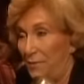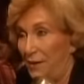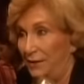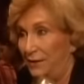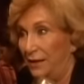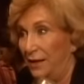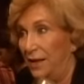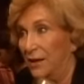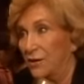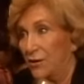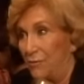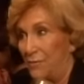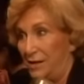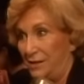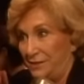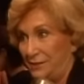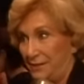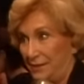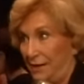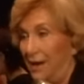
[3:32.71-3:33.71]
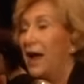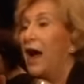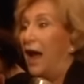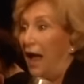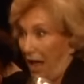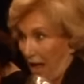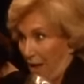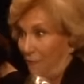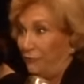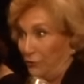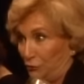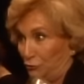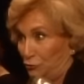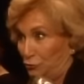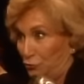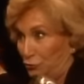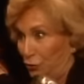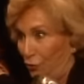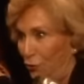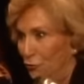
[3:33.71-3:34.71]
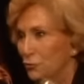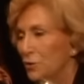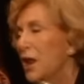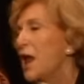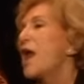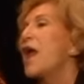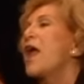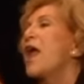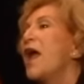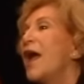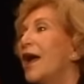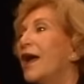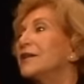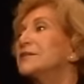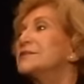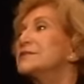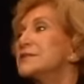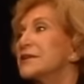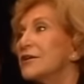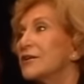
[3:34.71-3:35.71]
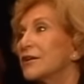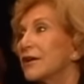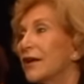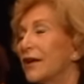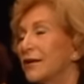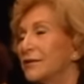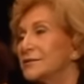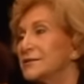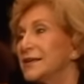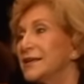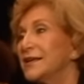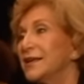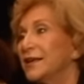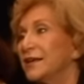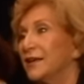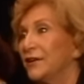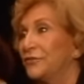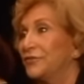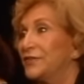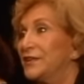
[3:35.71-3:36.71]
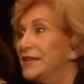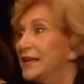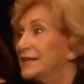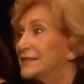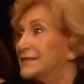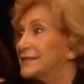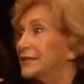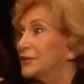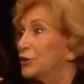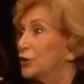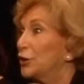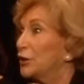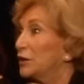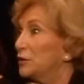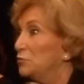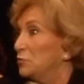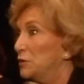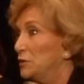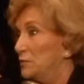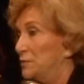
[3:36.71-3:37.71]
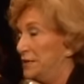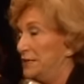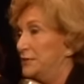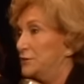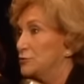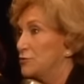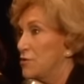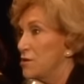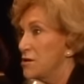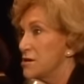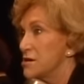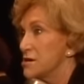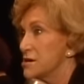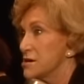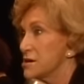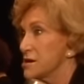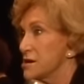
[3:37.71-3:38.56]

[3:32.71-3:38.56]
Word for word: matin, elle commence avec nous autres à 10h45 et qu'elle finit à 7h30 demain soir.